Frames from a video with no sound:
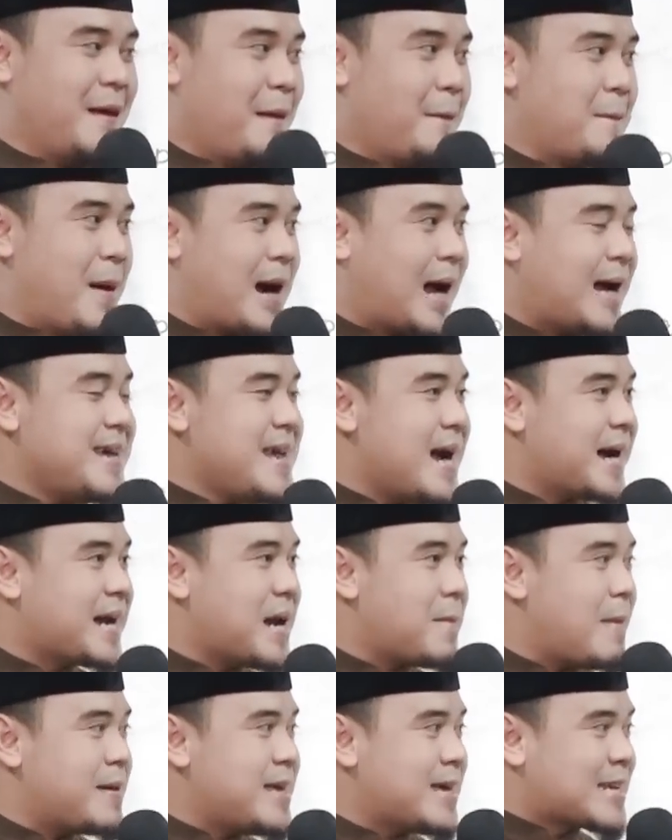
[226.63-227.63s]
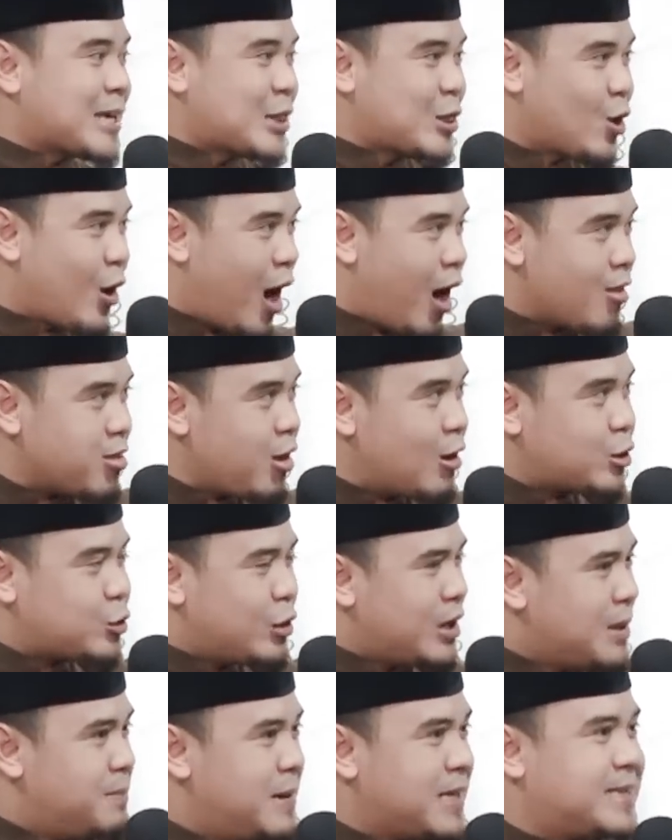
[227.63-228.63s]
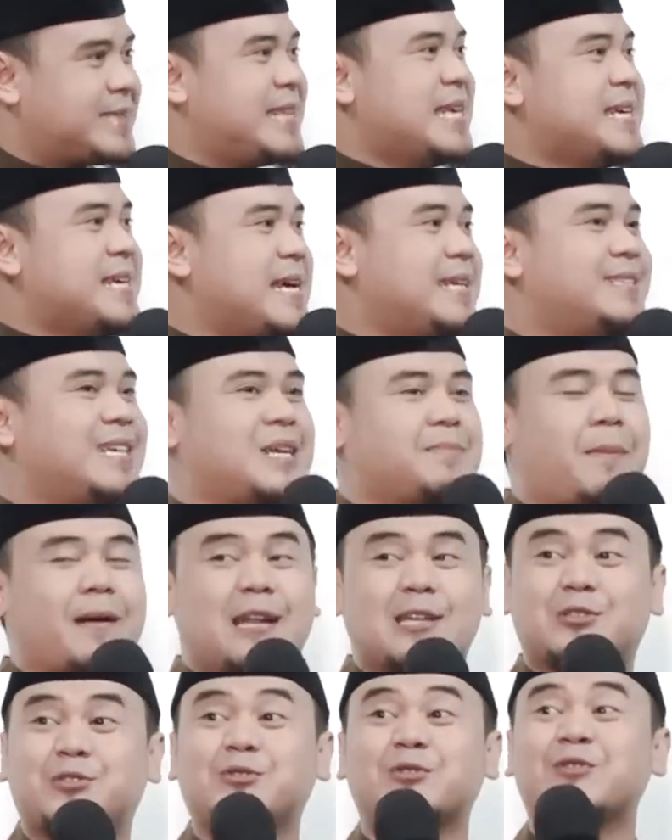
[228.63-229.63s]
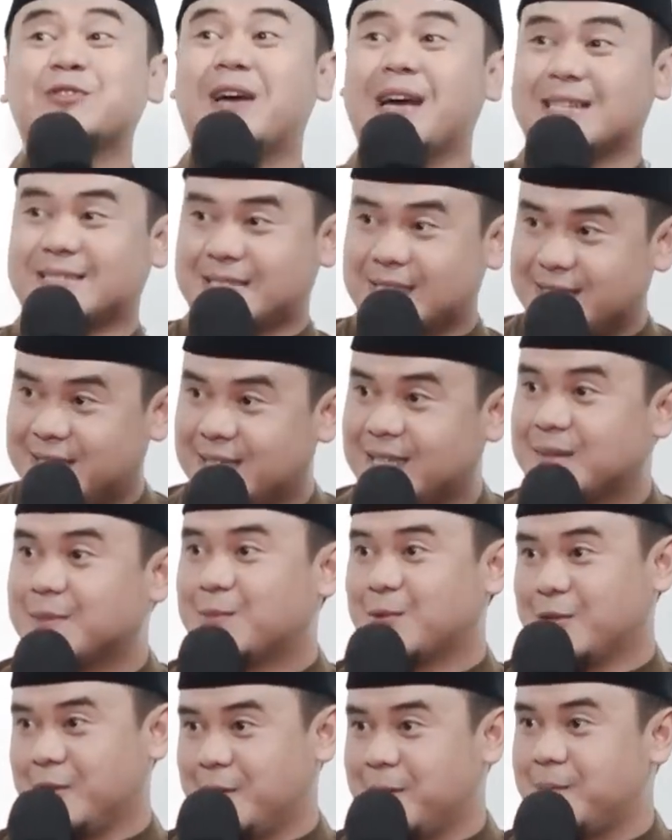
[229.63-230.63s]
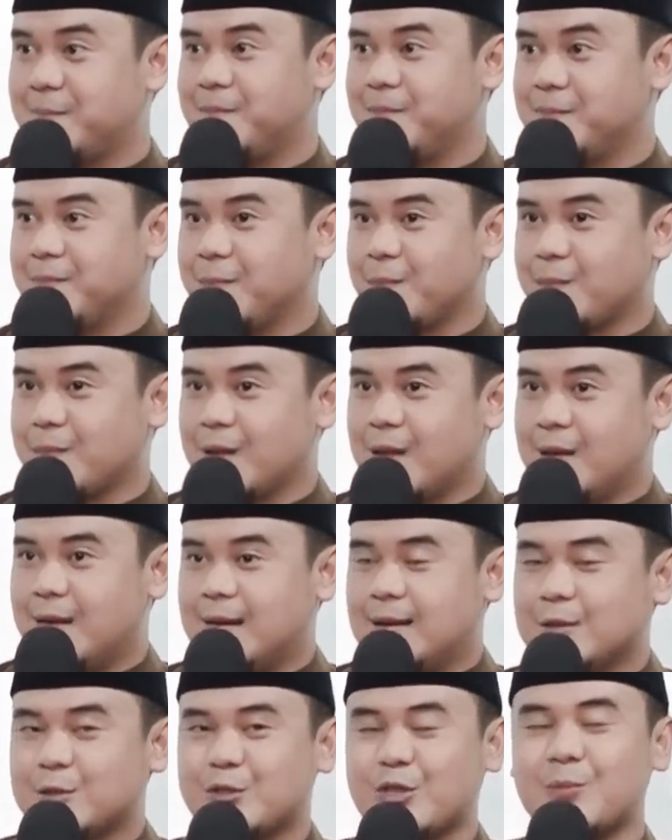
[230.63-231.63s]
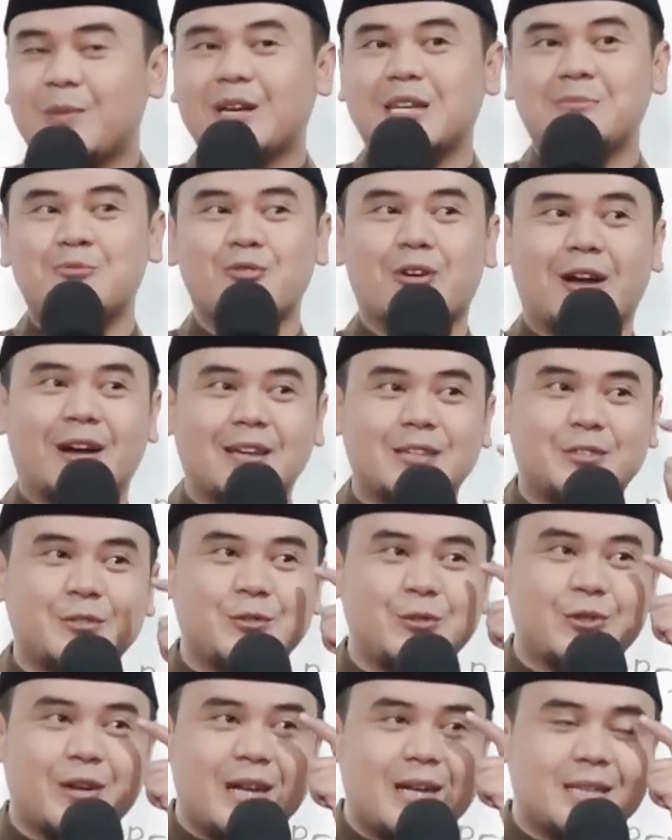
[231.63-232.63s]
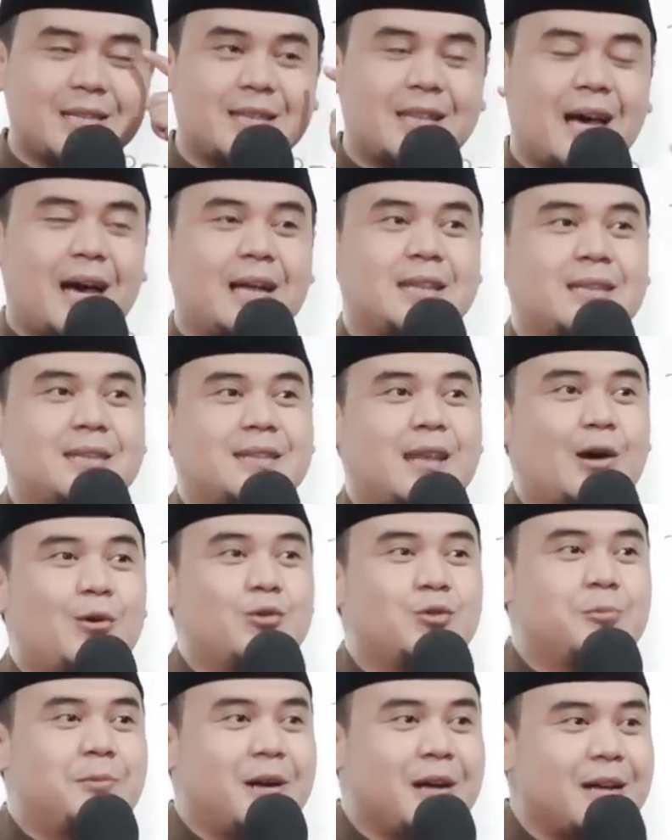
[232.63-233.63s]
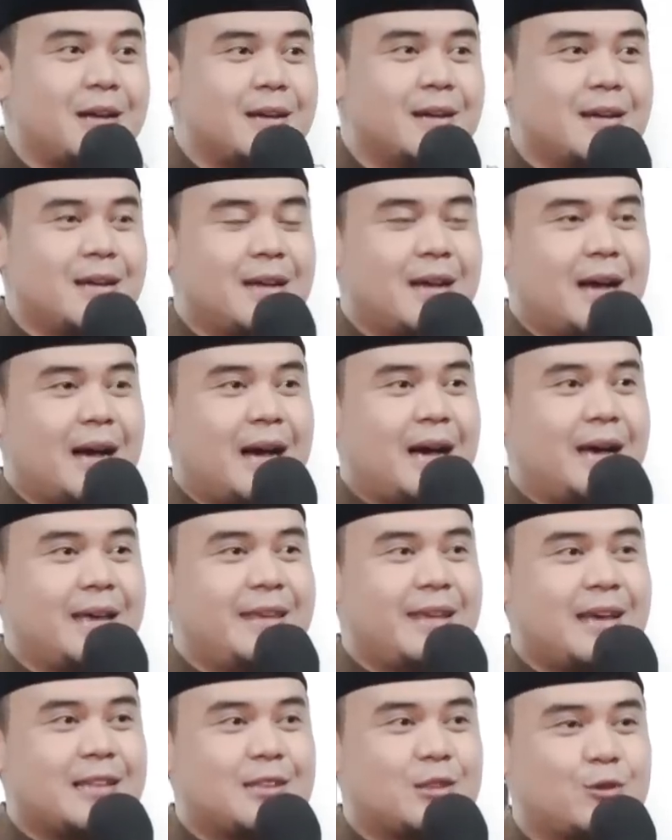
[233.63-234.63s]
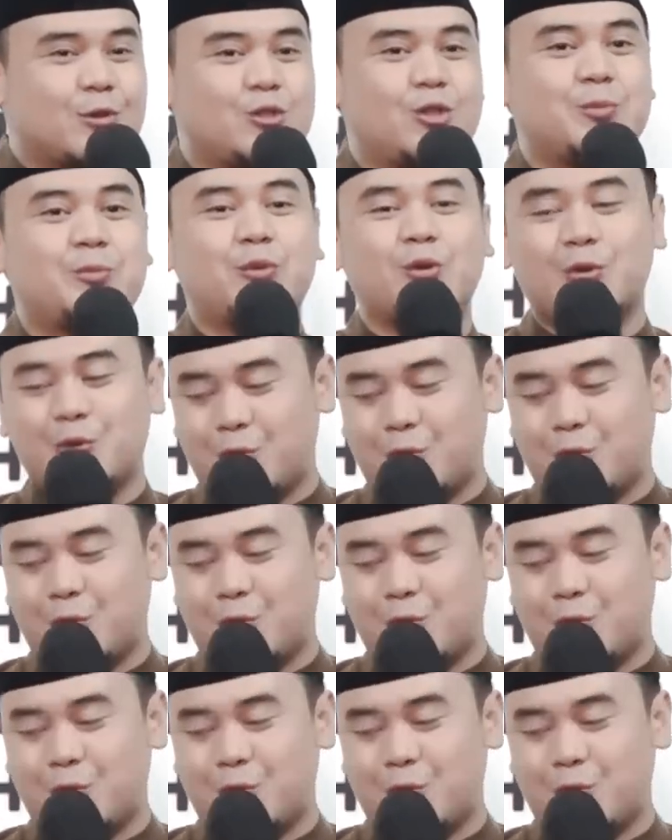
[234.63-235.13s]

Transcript: Maka yang namanya ridho Allah itu lebih tinggi daripada surga sendiri pun. Coba dibuka surat At-Taubah ayat 72.